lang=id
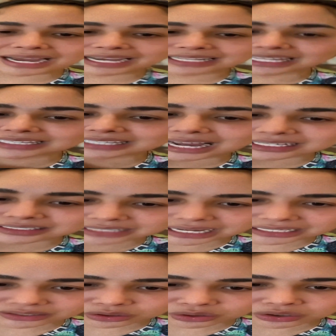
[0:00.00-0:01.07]
kayak tatakan
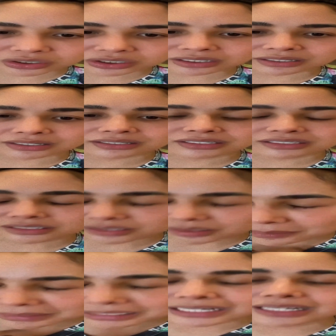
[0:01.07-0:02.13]
catur
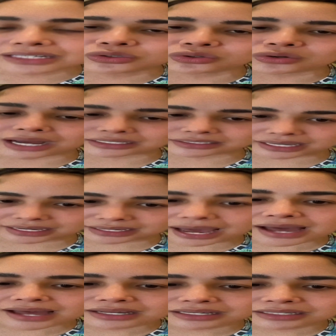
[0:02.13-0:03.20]
benerin dulu aja
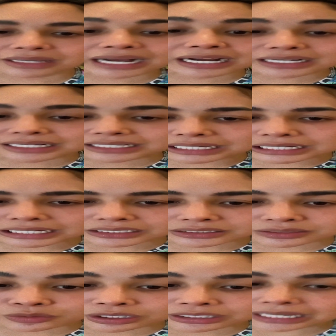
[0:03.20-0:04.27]
ya yang keker-keker
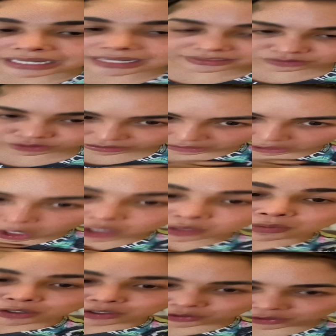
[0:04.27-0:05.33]
semuanya suntik
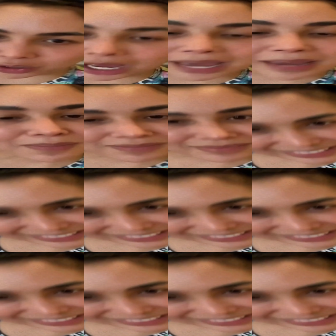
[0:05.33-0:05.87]
hormon dulu eh